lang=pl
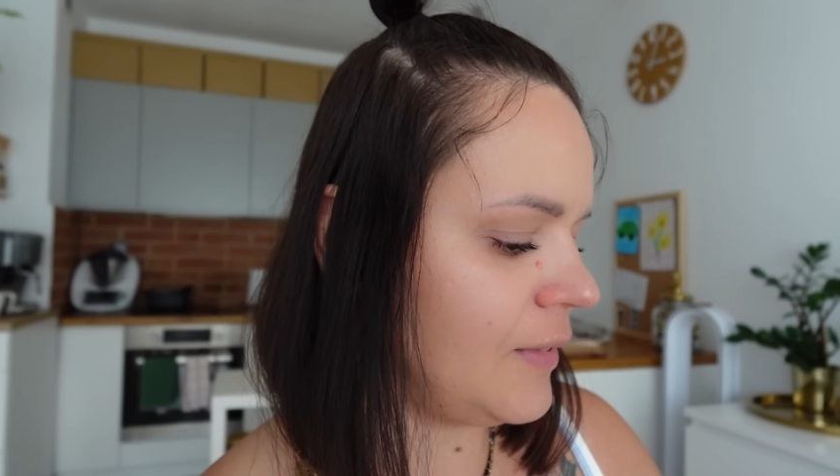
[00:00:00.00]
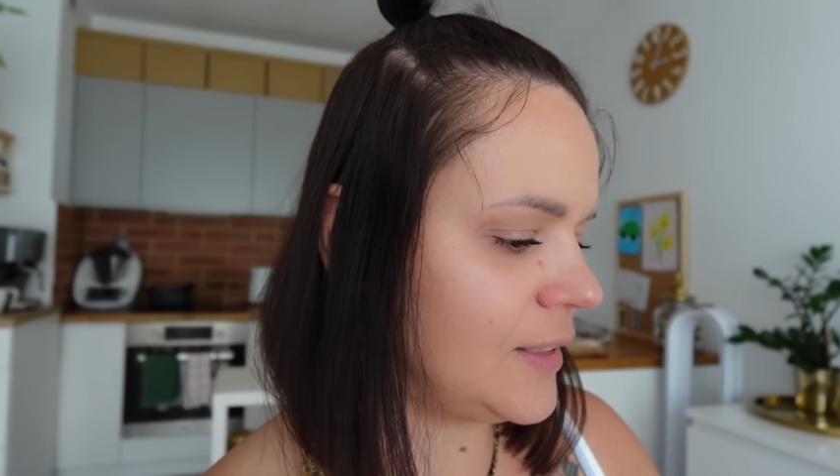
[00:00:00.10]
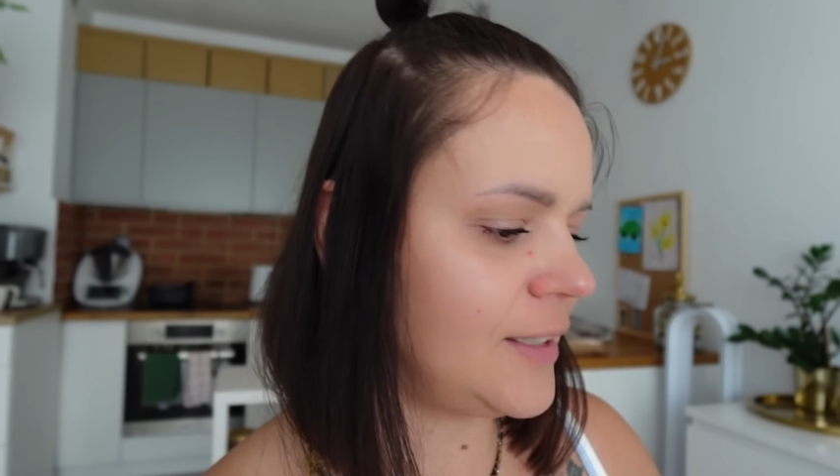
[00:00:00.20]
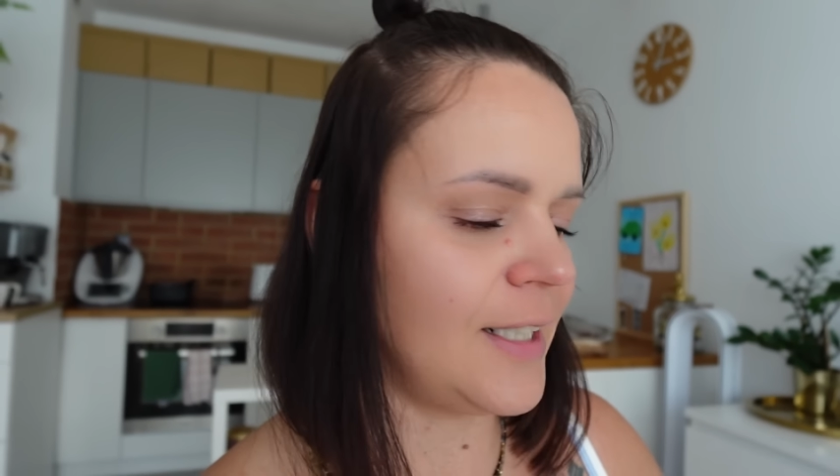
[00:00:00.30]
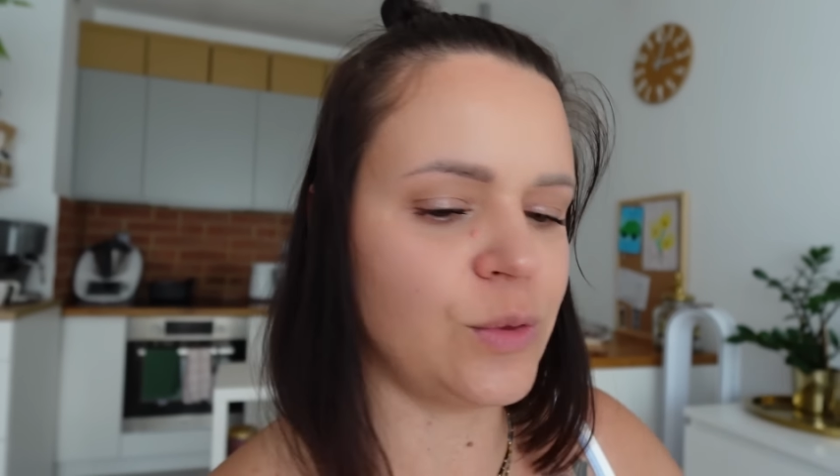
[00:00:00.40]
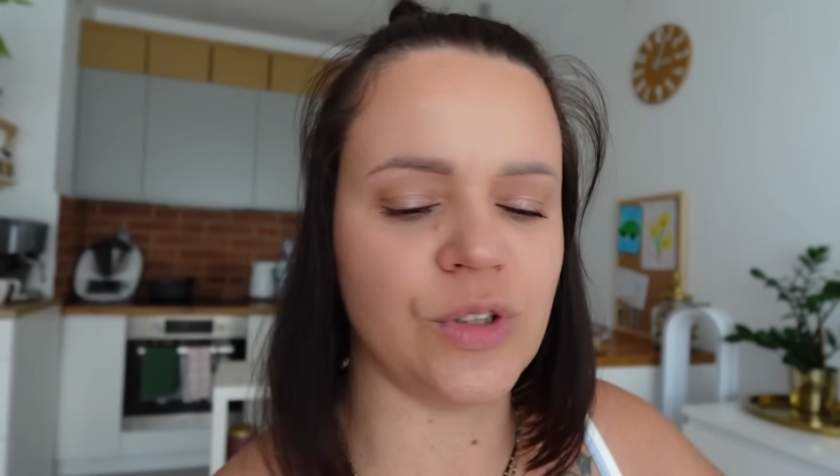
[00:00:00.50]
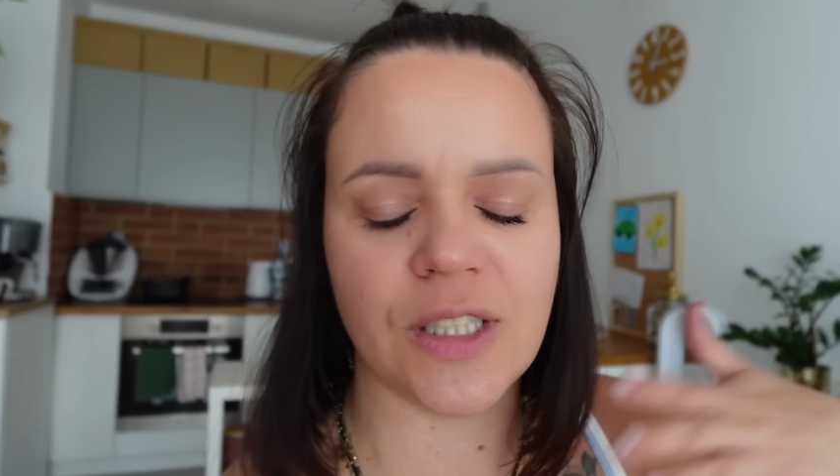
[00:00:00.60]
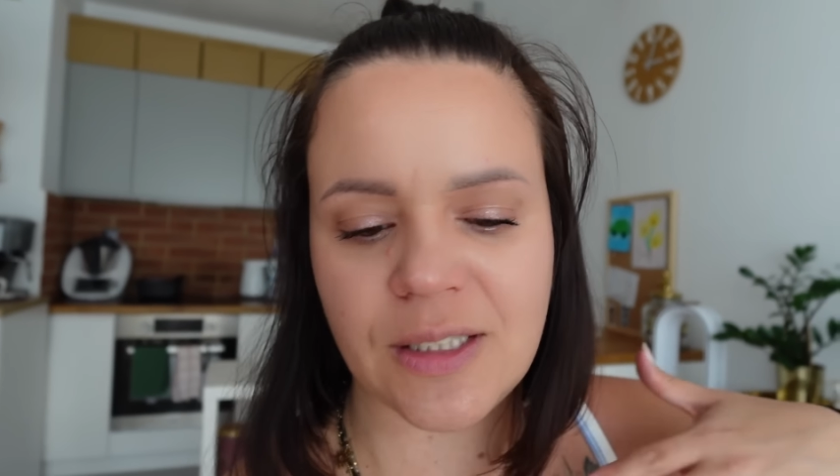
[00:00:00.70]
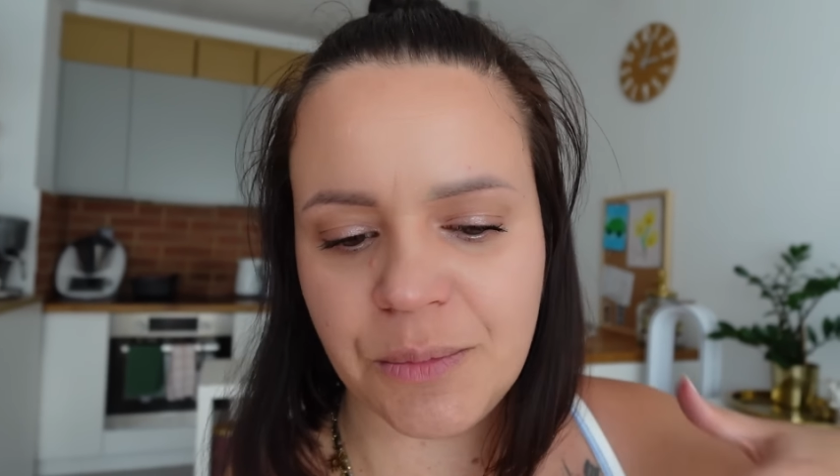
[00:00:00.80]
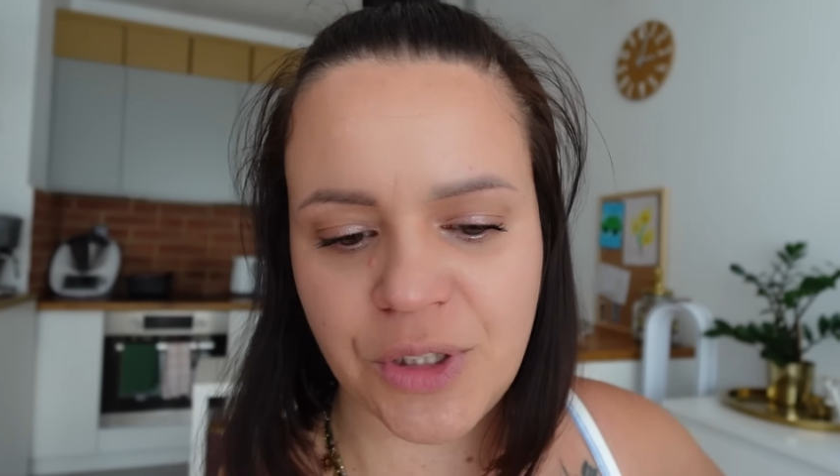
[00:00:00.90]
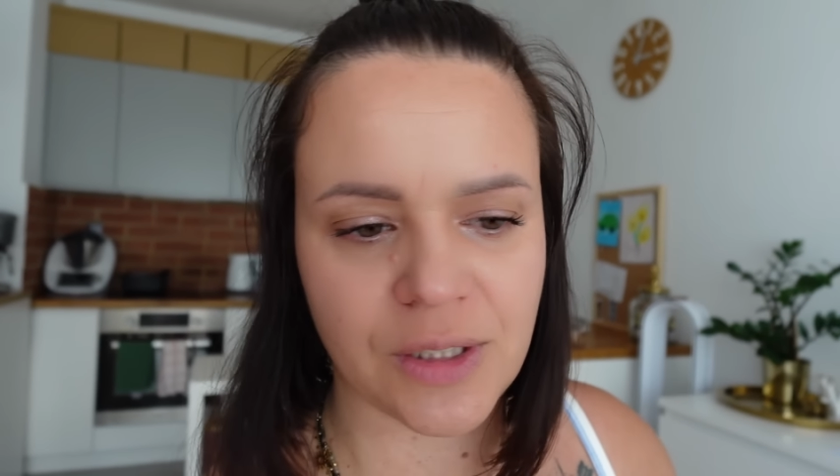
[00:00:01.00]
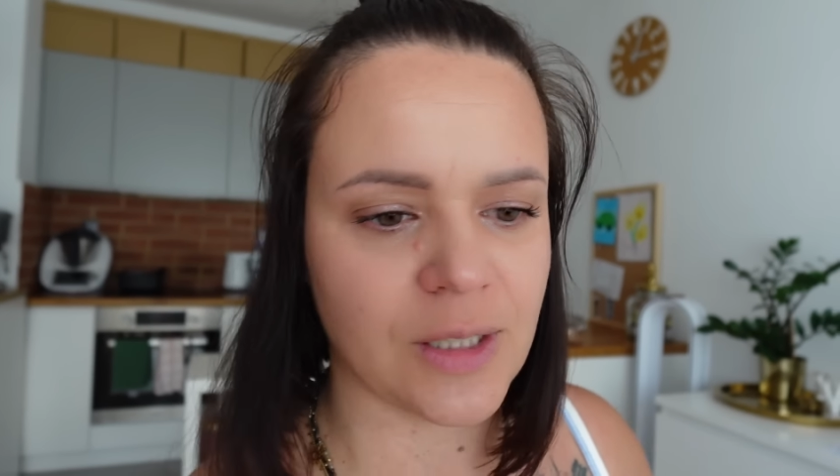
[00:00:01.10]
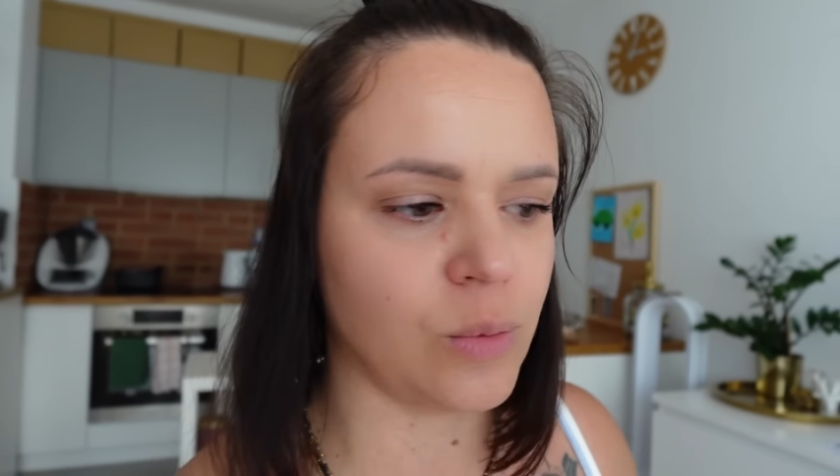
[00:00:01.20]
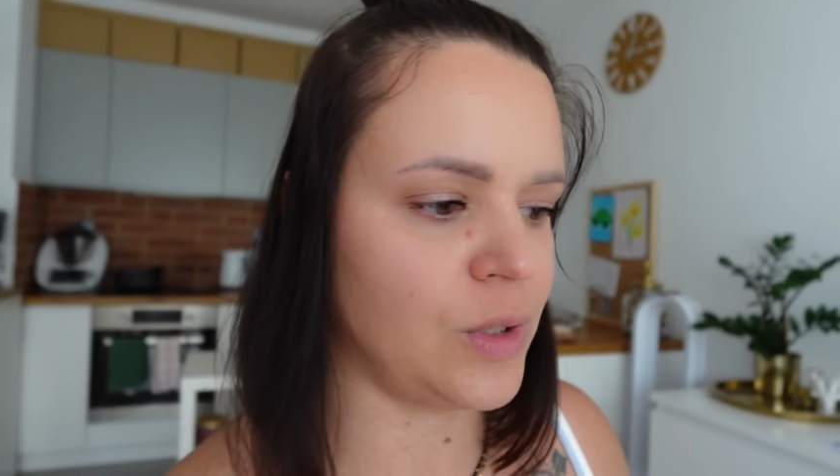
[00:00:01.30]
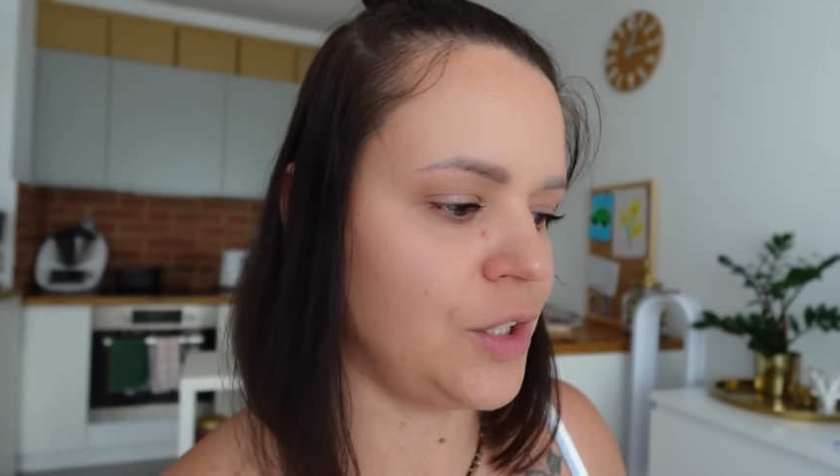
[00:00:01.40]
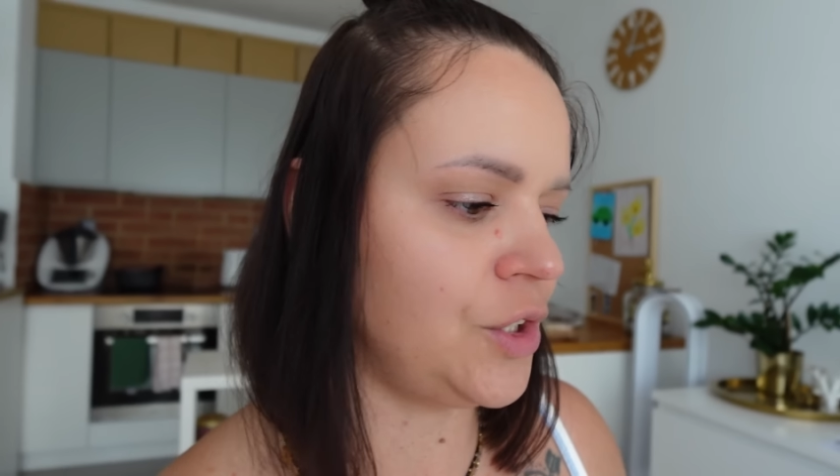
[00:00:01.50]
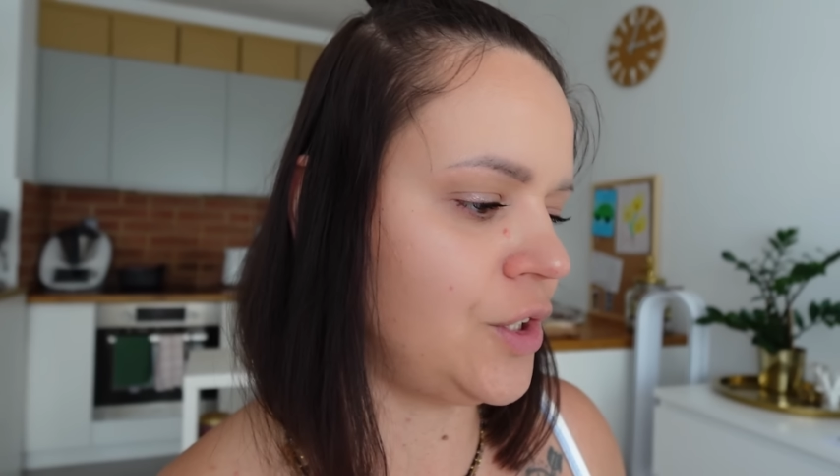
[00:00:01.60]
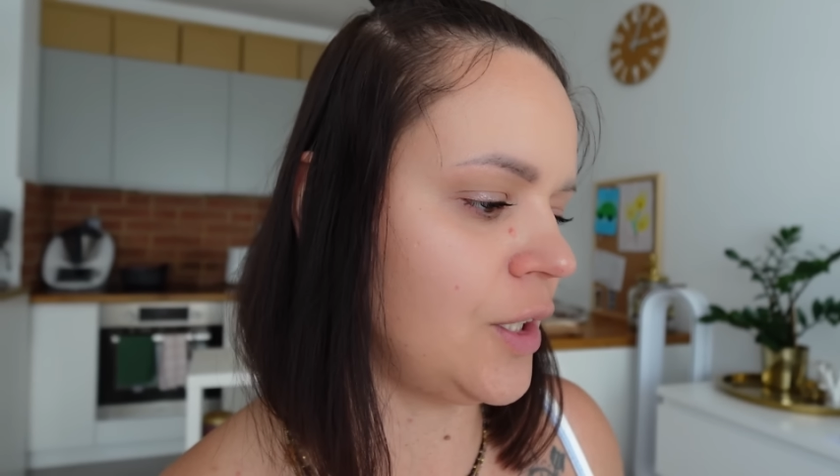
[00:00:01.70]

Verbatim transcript: Więc teraz już nie chcę mi się na górę iść